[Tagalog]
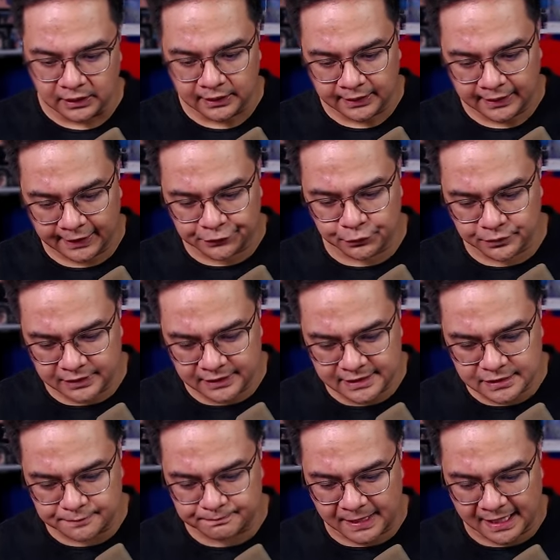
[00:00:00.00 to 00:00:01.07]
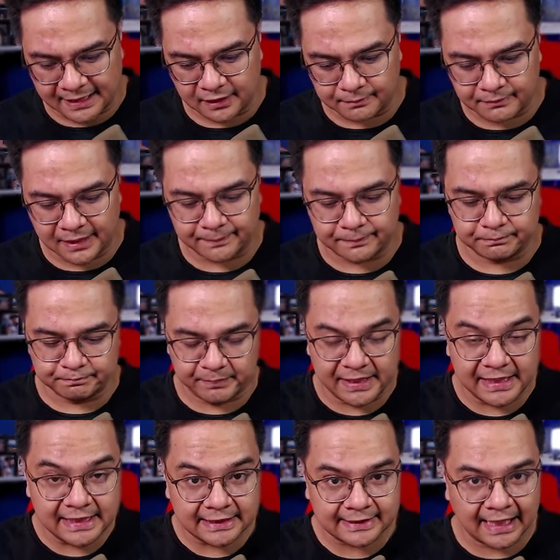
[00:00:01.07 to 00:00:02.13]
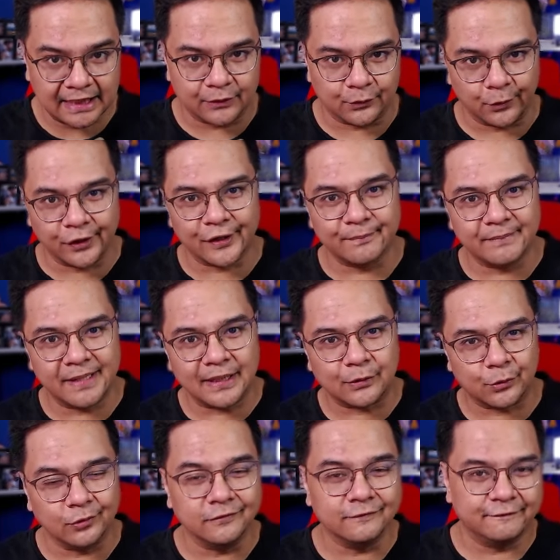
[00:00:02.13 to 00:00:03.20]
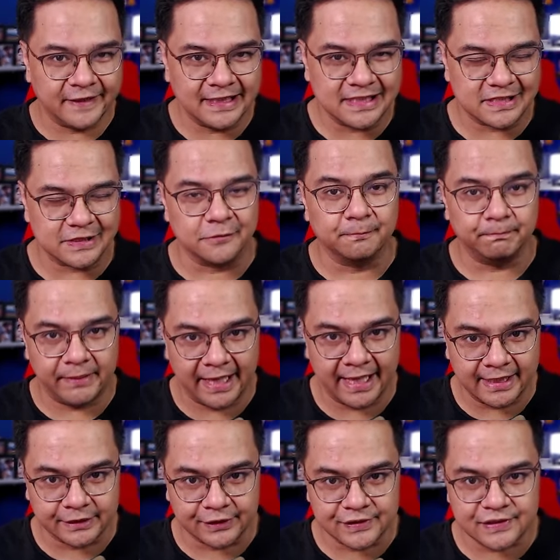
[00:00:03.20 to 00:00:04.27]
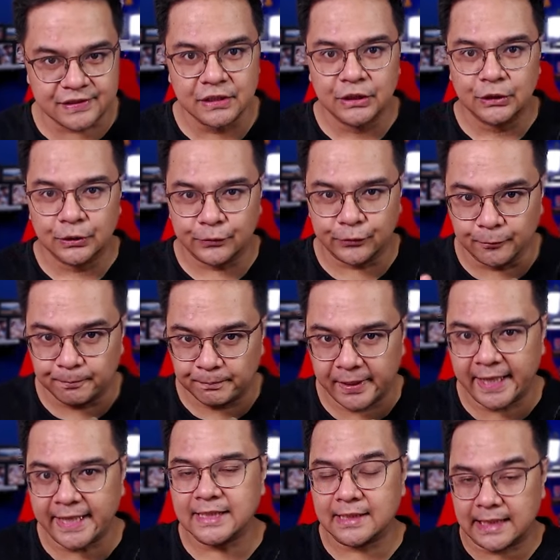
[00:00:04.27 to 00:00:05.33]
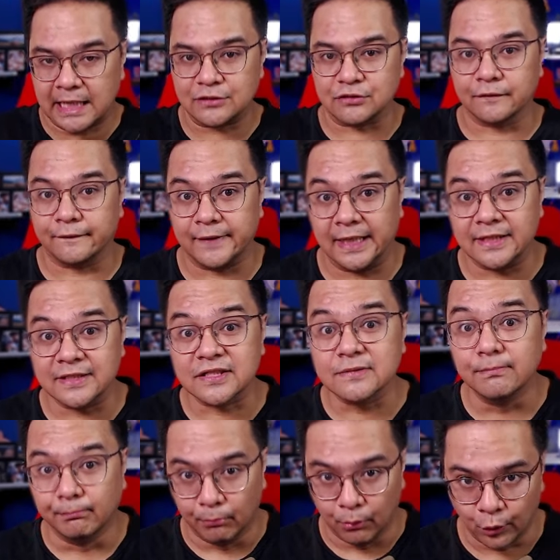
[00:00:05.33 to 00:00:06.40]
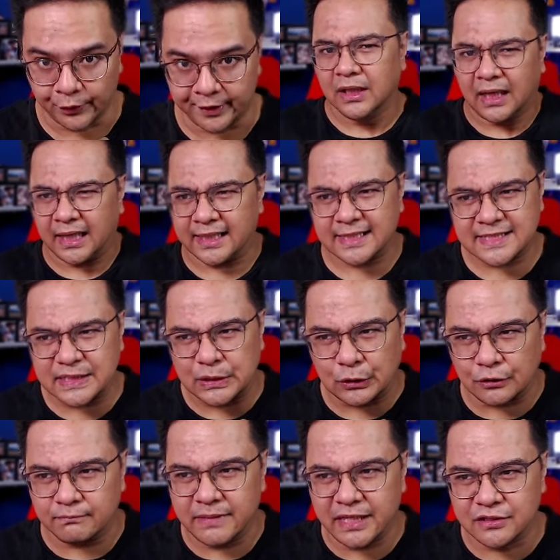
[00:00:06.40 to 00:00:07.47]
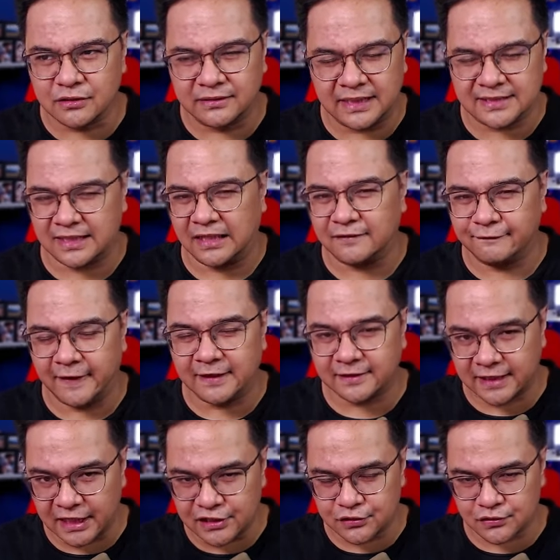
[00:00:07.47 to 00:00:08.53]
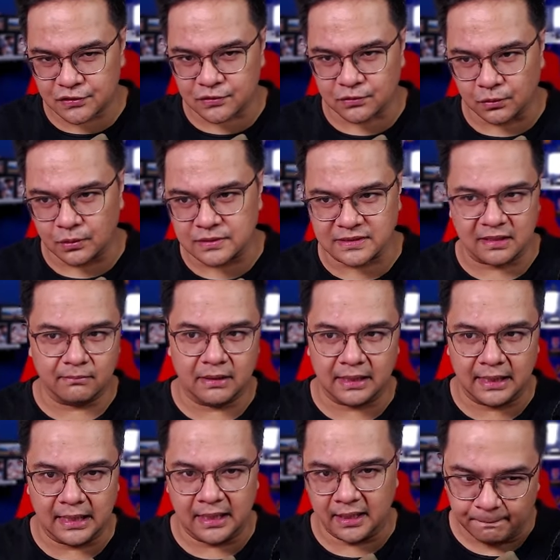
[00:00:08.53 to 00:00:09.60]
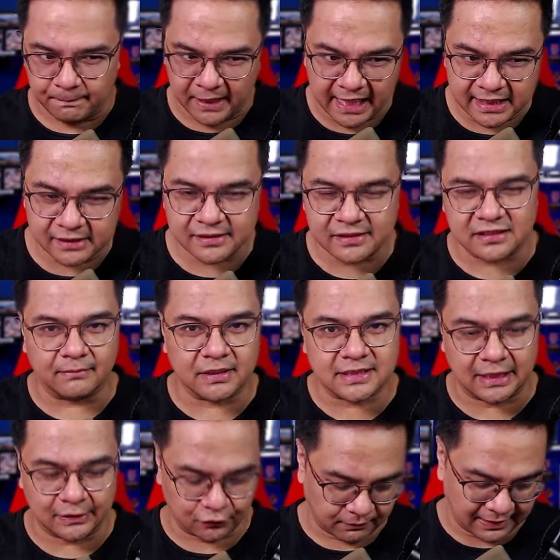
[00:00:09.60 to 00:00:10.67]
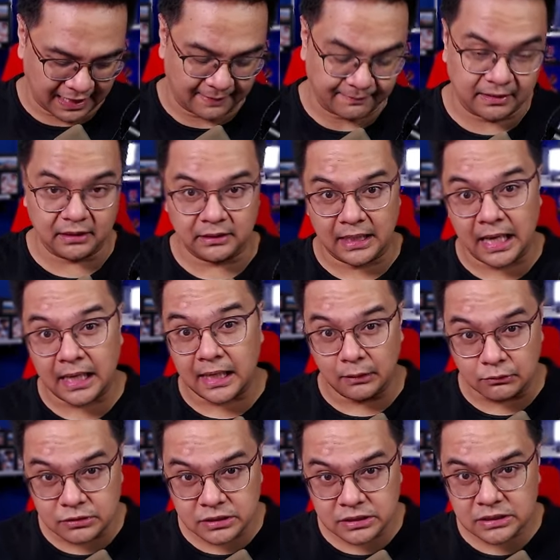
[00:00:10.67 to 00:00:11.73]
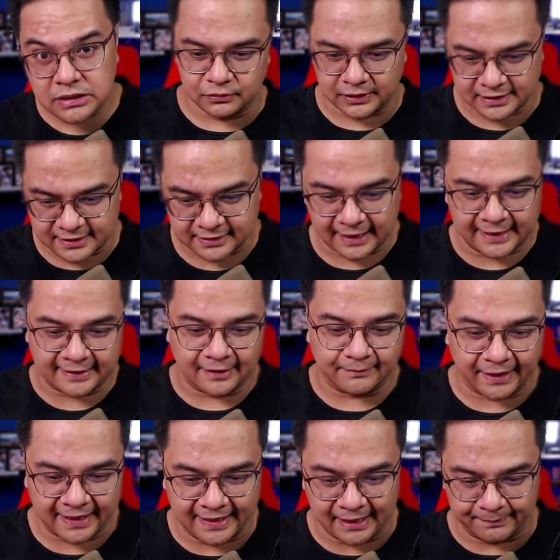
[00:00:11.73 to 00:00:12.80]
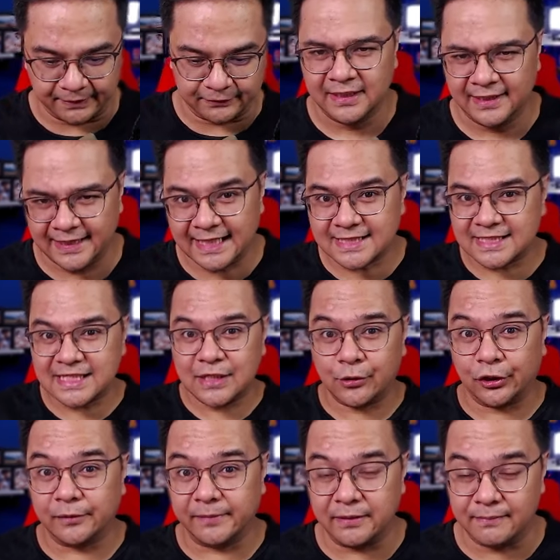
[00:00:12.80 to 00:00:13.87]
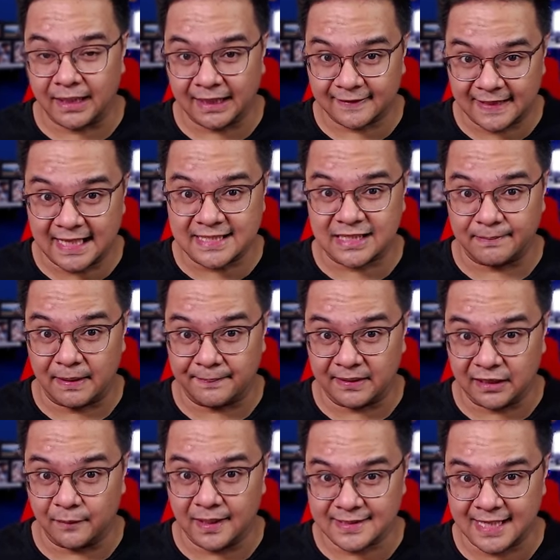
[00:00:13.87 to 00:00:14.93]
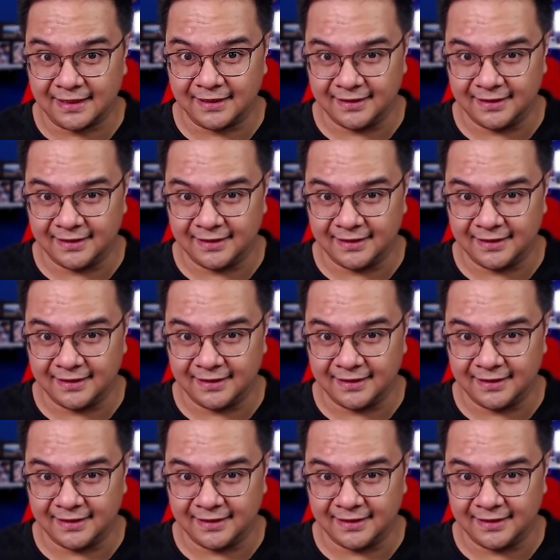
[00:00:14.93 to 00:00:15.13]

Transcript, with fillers: Ito is para mapilitan or ma-convince yung players to play Clash of Clans more. Kaya siguro medyo disadvantageous to sa mga players na masyado maraming accounts kasi talagang mahirap ito. Let's see kung ano ba yung mga task na papagawa sa atin